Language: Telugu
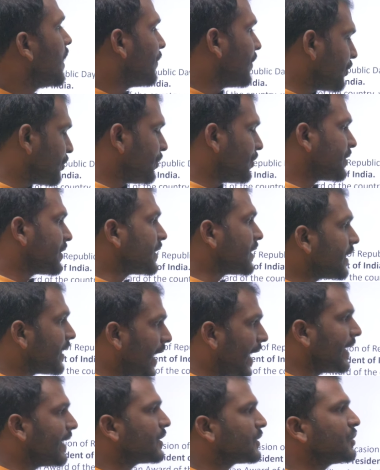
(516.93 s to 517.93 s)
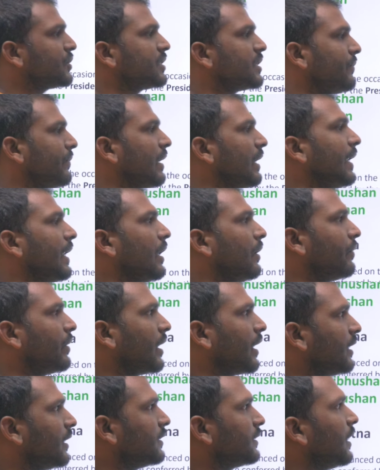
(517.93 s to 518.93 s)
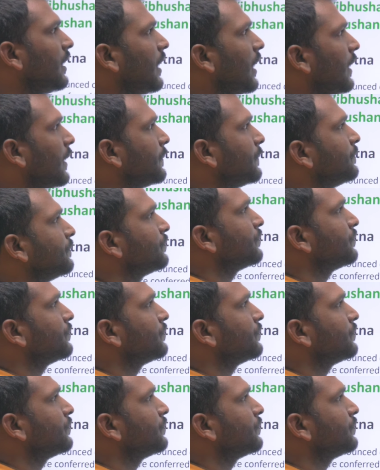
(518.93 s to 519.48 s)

ఫస్ట్ వచ్చేసి హైయెస్ట్ సివిలియన్ అవార్డు అనేది తెలియాలి